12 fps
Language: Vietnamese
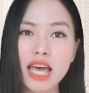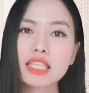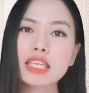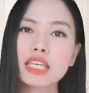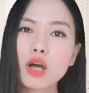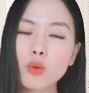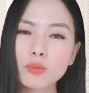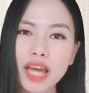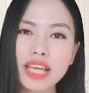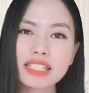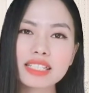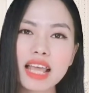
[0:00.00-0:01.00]
thì hôm
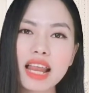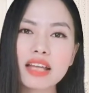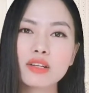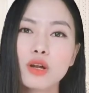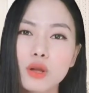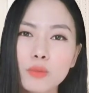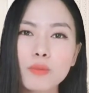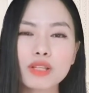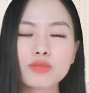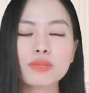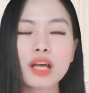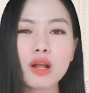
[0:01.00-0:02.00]
nay sẽ là lúc
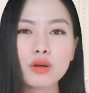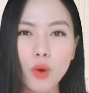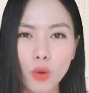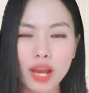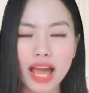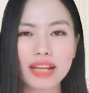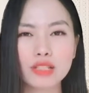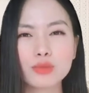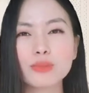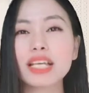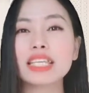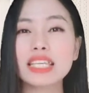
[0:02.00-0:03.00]
mà chúng ta ngồi lại để
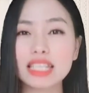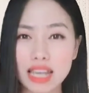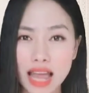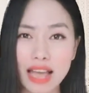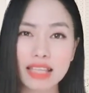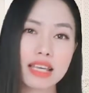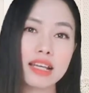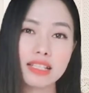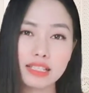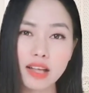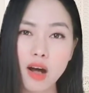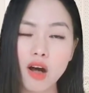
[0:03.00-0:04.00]
chúng ta nhìn lại những cái
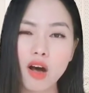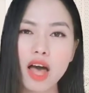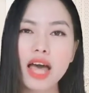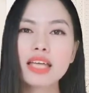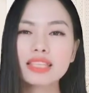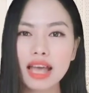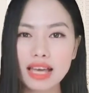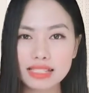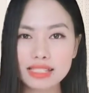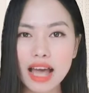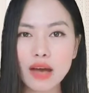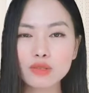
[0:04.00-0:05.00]
lý do tại
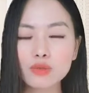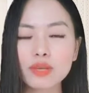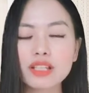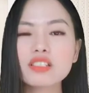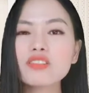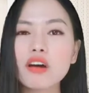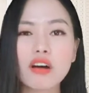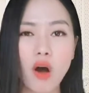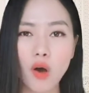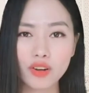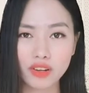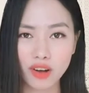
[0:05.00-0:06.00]
sao chúng ta chưa
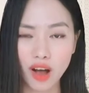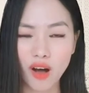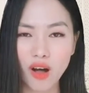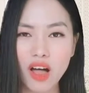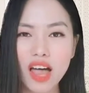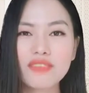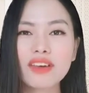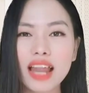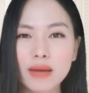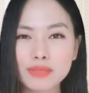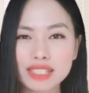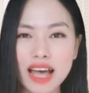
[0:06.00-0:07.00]
có được nó và
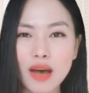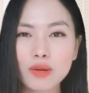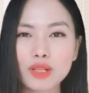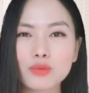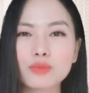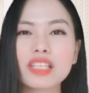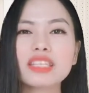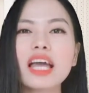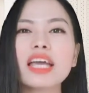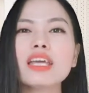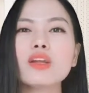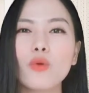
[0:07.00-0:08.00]
làm sao để chúng ta
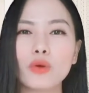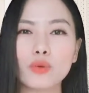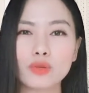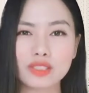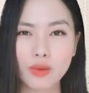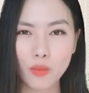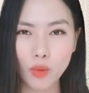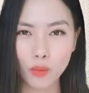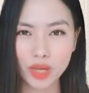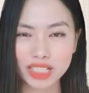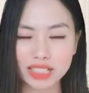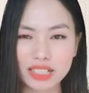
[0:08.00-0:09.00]
thay đổi cuộc sống của
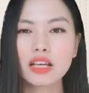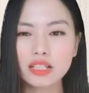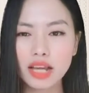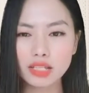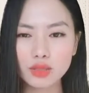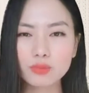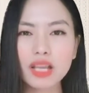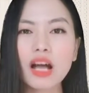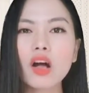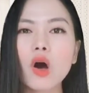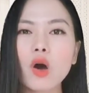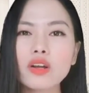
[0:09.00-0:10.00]
mình để chúng ta
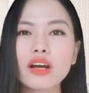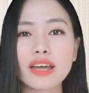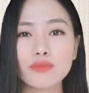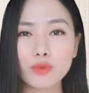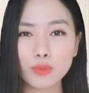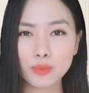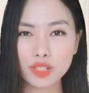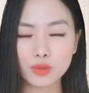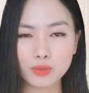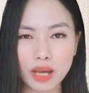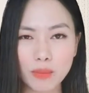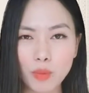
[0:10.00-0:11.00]
có được hạnh phúc như
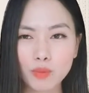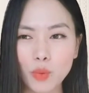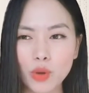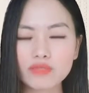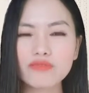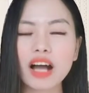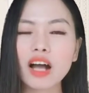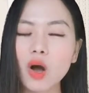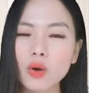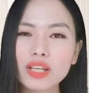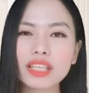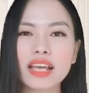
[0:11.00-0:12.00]
chúng ta mong muốn và
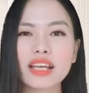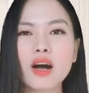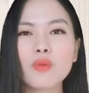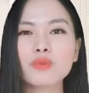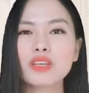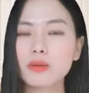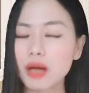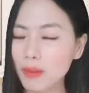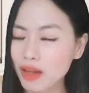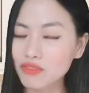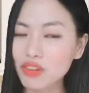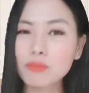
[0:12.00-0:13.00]
có được thành công như các
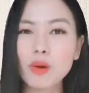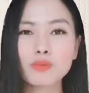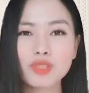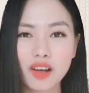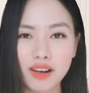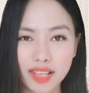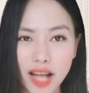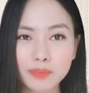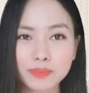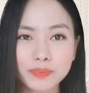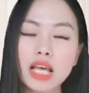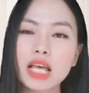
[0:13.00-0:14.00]
bạn vẫn mong chờ nhé
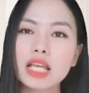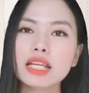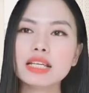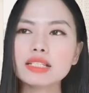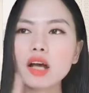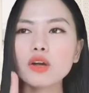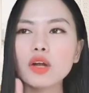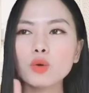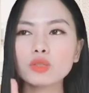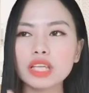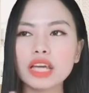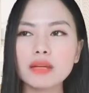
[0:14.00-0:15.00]
lý do
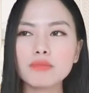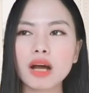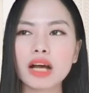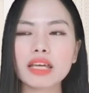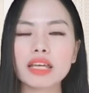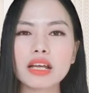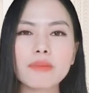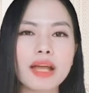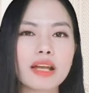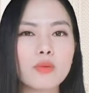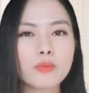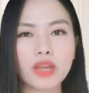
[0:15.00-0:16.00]
đầu tiên mà khiến các
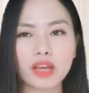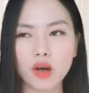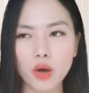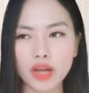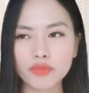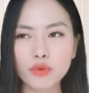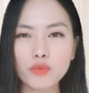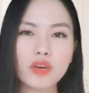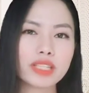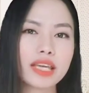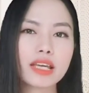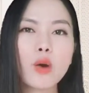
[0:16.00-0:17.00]
bạn không thể có hạnh phúc
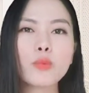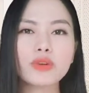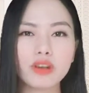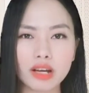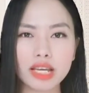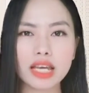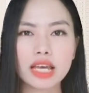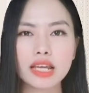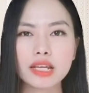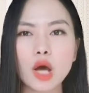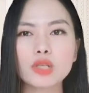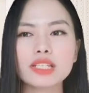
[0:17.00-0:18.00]
và thành công được ấy
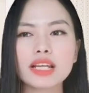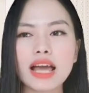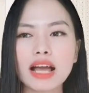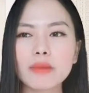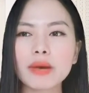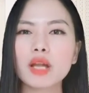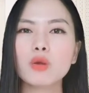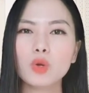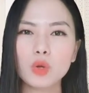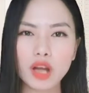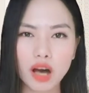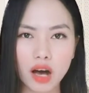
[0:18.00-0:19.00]
đó chính là các bạn luôn
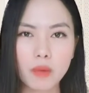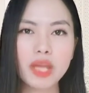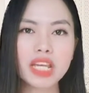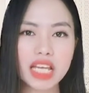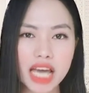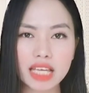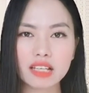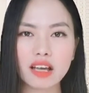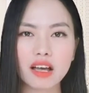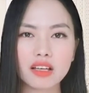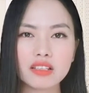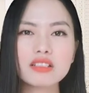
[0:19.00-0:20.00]
luôn ở bên cạnh
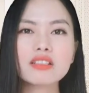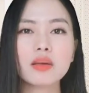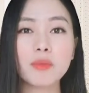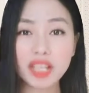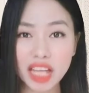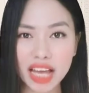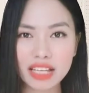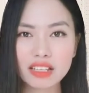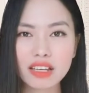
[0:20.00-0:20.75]
những người bất hạnh